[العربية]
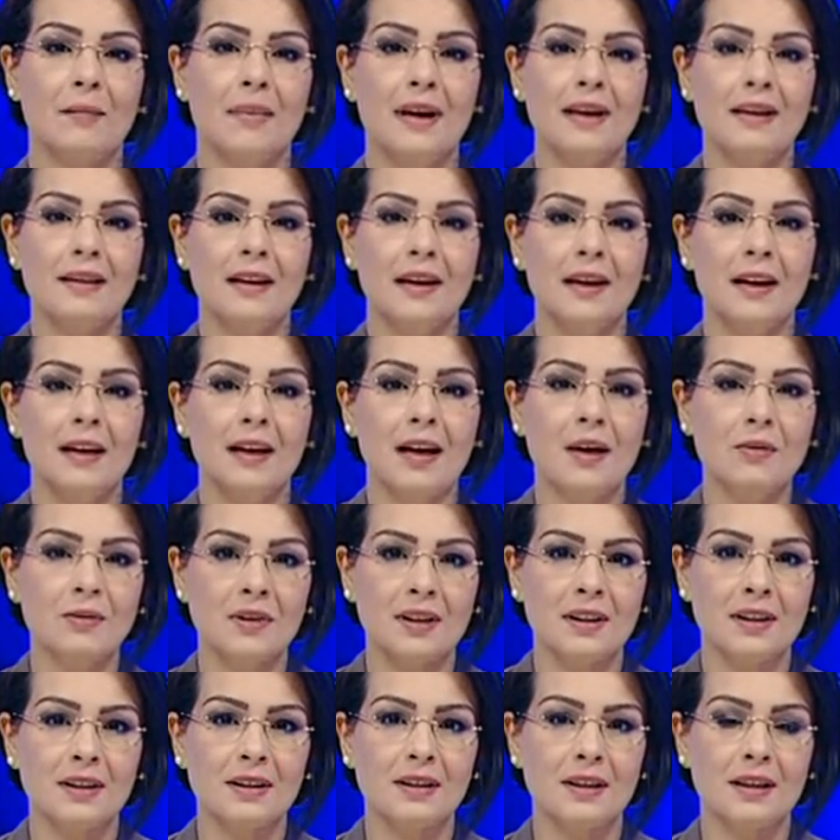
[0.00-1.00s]
بعد
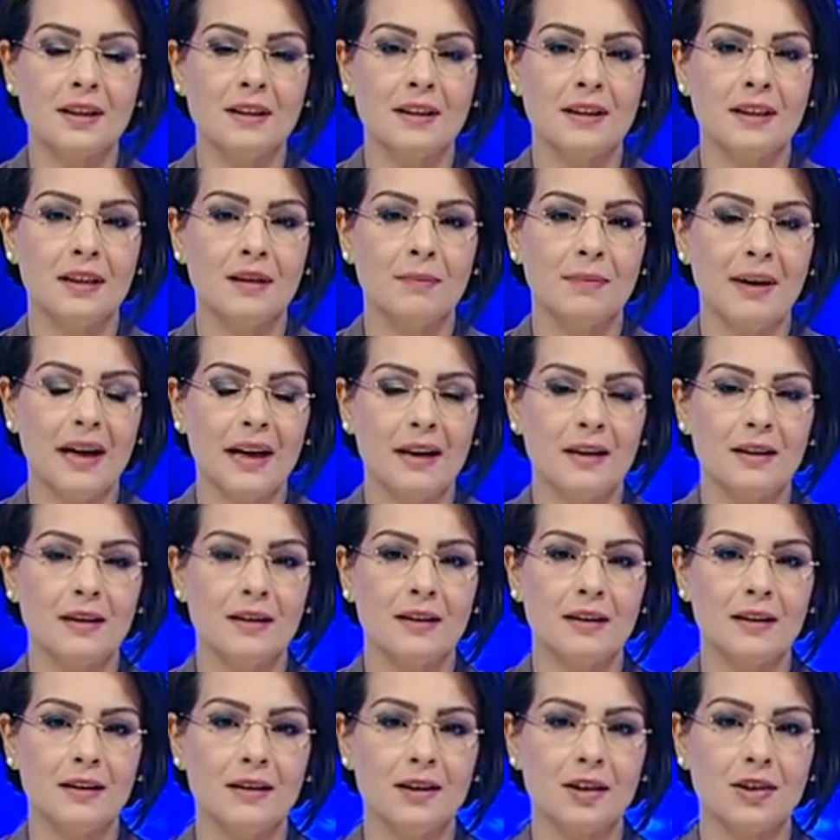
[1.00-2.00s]
عودة الصيد
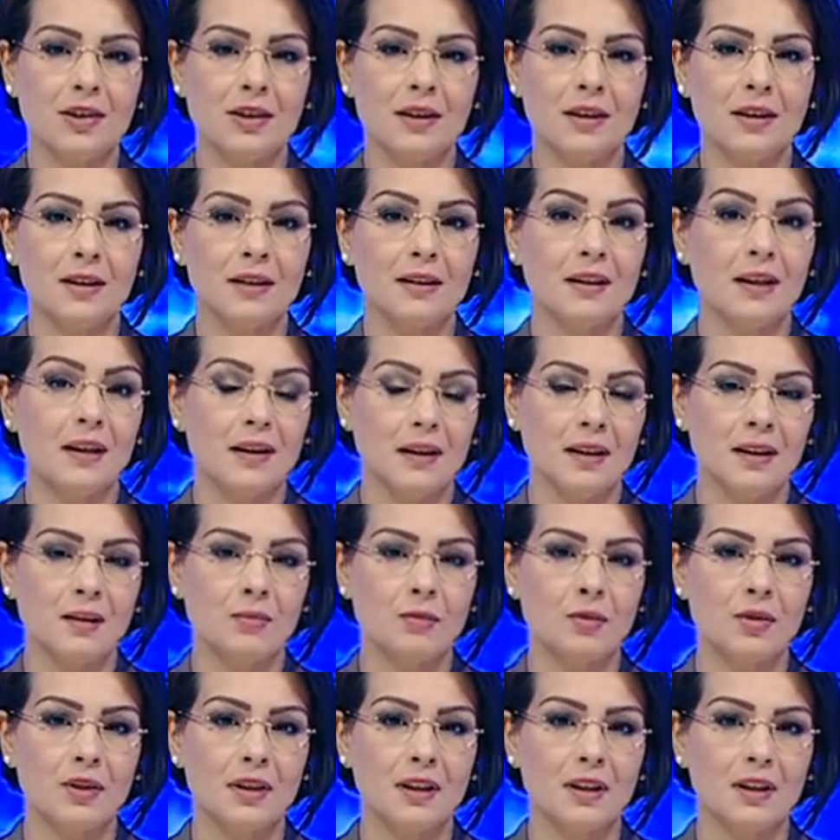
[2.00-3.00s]
البحري للنشاط
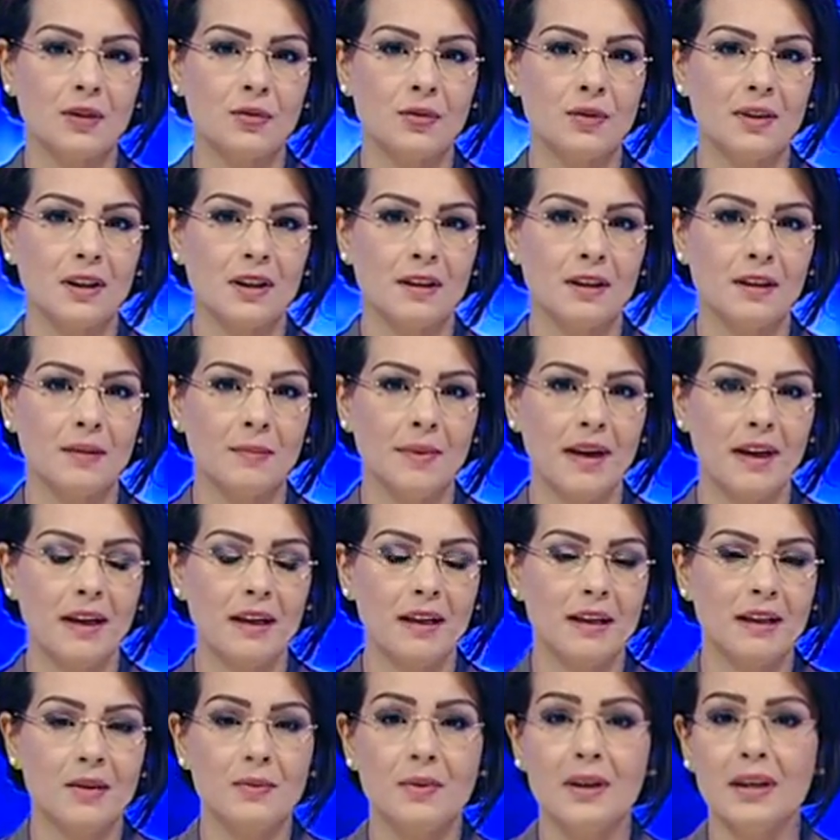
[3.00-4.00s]
اتخذت مديرية الصيد
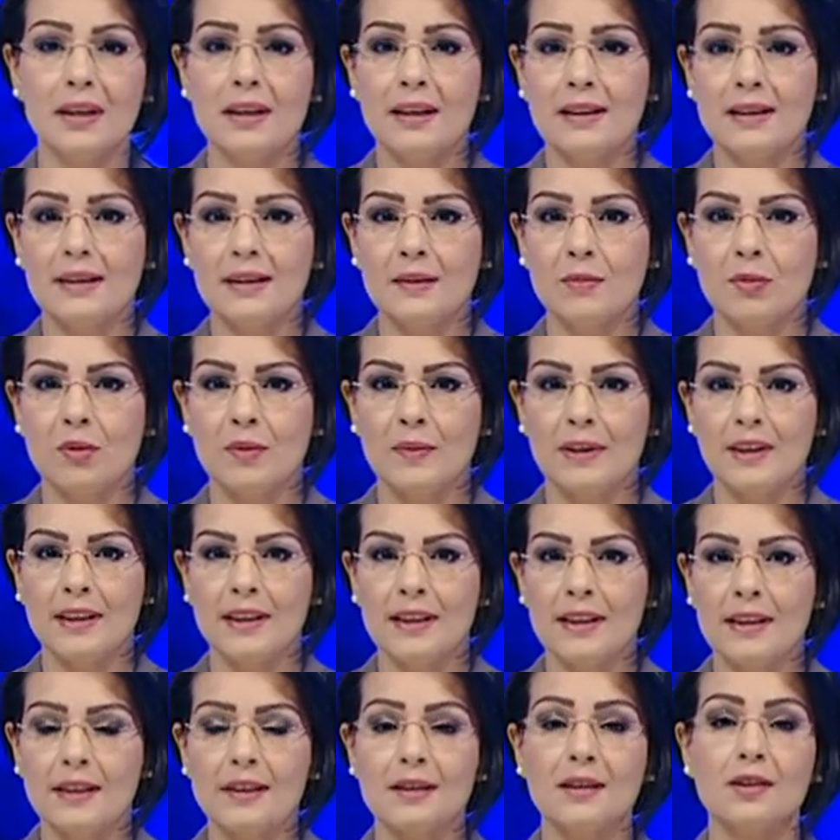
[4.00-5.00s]
البحري لولاية
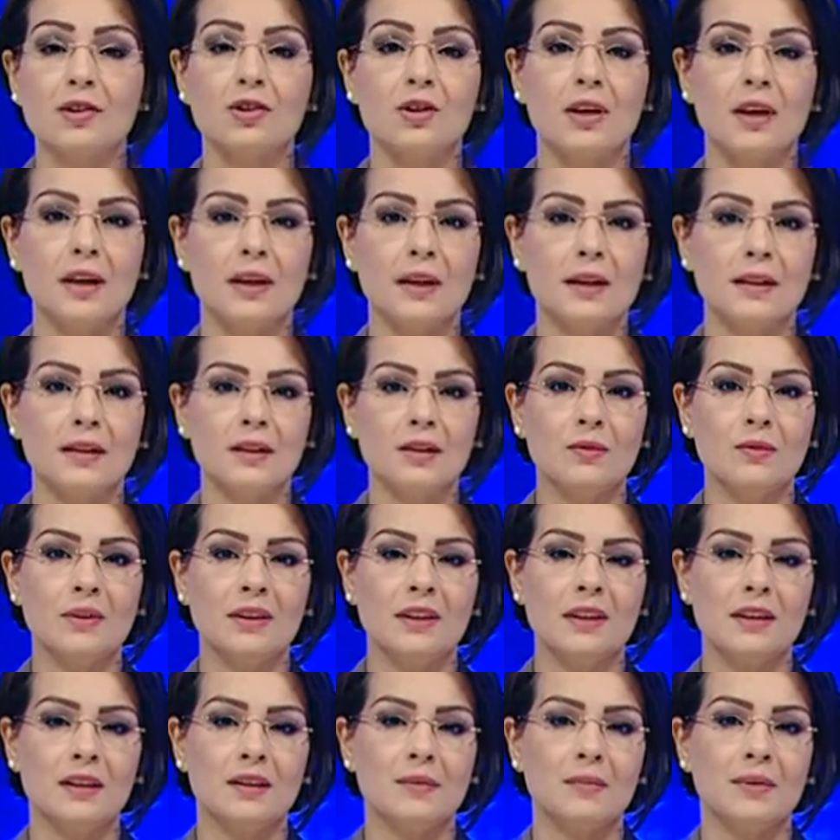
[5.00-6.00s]
بومرداس إجراءات
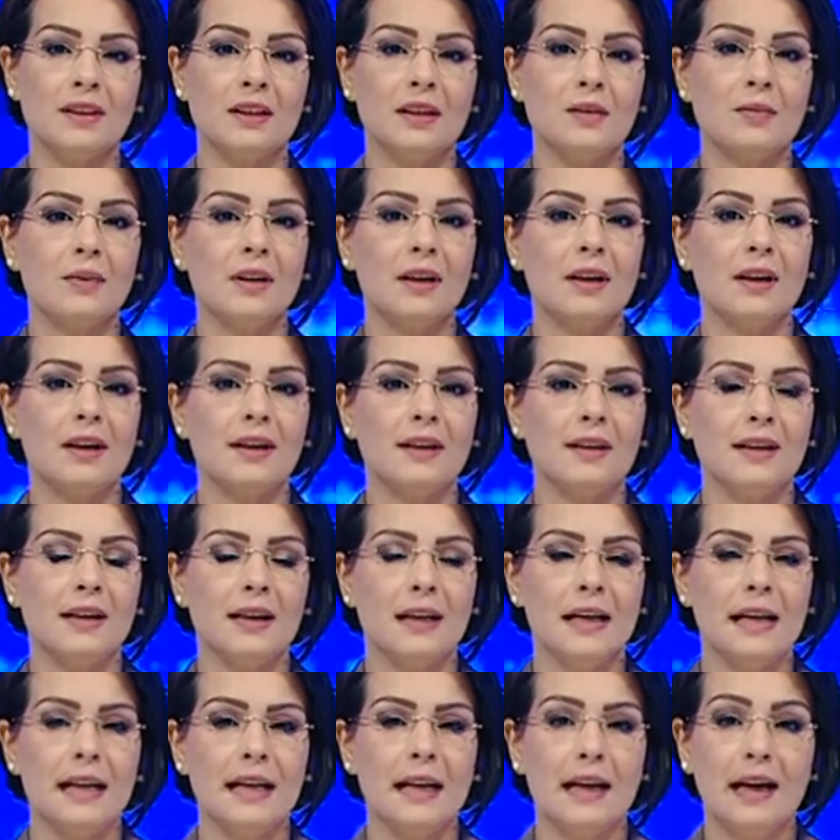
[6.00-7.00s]
وتدابير
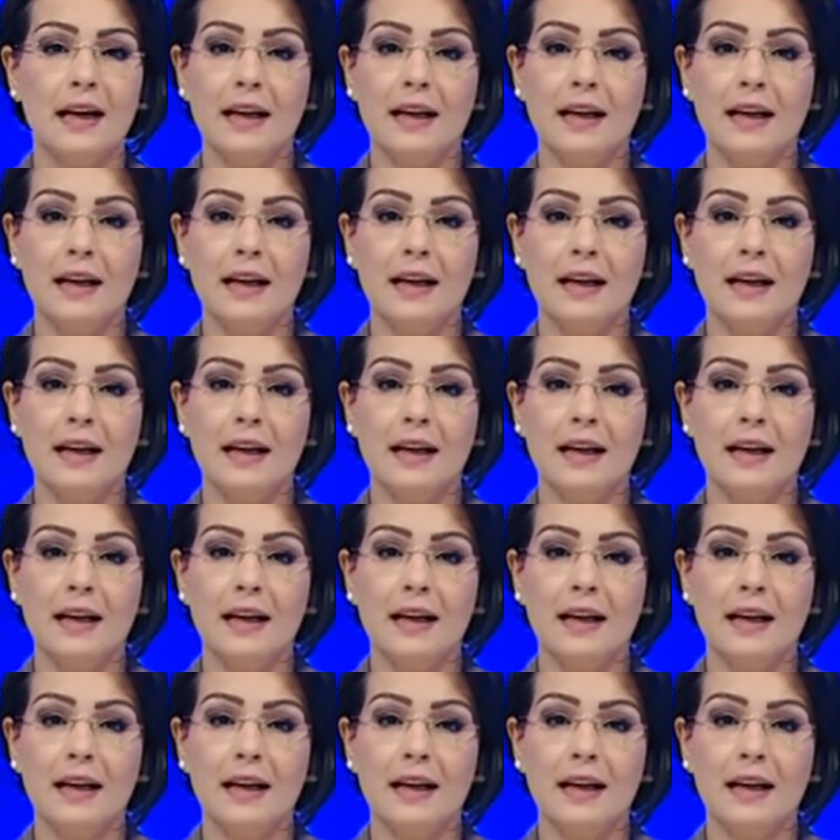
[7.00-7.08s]
وقائية